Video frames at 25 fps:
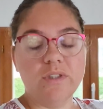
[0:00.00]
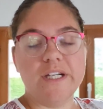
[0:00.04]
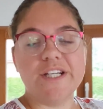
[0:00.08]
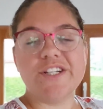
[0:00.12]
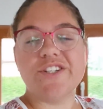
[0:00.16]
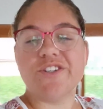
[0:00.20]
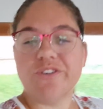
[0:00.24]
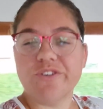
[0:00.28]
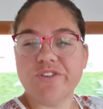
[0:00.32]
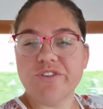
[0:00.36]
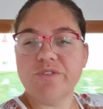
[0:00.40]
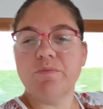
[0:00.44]
les
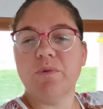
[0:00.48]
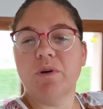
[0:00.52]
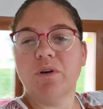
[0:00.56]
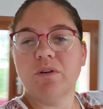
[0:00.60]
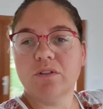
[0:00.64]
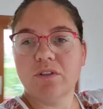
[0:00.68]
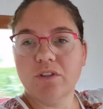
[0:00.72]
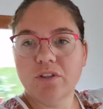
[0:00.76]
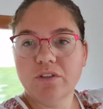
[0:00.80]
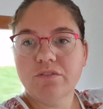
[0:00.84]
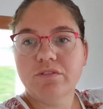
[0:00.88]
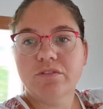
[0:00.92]

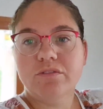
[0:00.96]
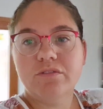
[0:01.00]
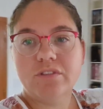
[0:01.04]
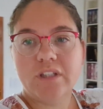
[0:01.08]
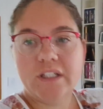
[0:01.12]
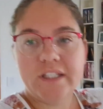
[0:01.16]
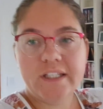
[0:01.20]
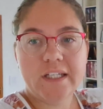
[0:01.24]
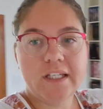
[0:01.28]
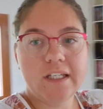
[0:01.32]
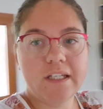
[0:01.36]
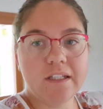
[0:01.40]
changements que vous
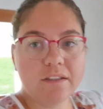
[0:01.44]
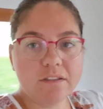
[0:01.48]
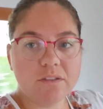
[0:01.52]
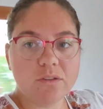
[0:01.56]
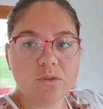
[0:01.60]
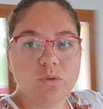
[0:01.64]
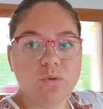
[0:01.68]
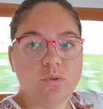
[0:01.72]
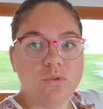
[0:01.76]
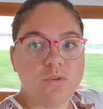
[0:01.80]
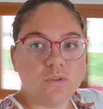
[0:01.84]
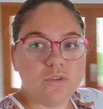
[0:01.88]
voyez
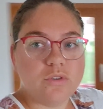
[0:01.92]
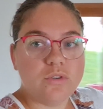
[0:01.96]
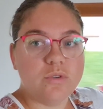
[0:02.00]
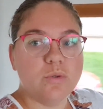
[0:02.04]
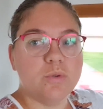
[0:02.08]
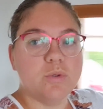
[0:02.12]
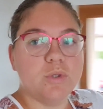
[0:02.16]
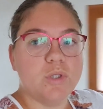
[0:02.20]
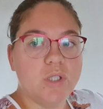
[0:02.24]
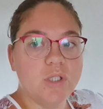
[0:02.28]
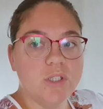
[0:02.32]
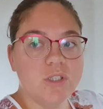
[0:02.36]
tout
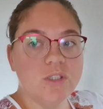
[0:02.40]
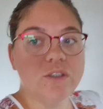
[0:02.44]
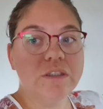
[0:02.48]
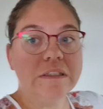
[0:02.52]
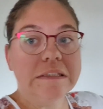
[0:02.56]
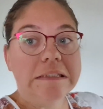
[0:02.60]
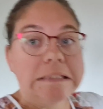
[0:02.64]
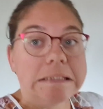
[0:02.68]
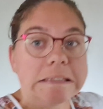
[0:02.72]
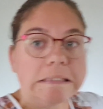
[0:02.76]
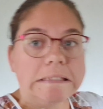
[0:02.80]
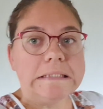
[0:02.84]
autour
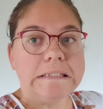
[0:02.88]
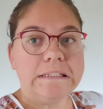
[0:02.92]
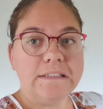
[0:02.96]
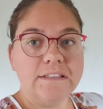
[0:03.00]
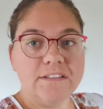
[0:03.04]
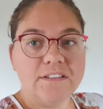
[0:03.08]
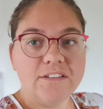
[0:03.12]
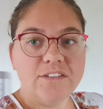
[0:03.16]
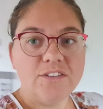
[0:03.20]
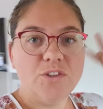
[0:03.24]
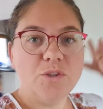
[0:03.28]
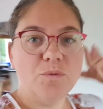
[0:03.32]

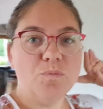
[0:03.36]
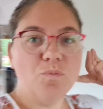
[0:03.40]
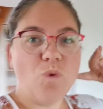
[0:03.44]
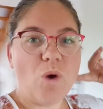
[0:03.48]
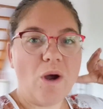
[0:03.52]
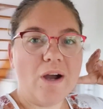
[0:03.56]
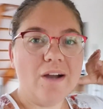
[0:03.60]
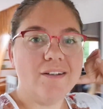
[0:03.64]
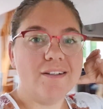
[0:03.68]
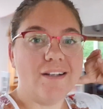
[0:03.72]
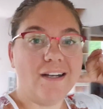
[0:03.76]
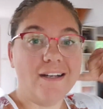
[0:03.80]
de
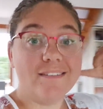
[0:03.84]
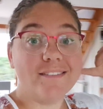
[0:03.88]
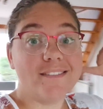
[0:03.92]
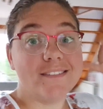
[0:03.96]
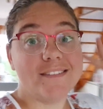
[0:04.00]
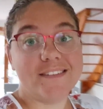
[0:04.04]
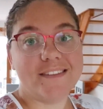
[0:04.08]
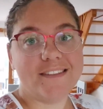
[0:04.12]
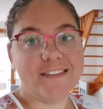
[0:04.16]
moi. Hein.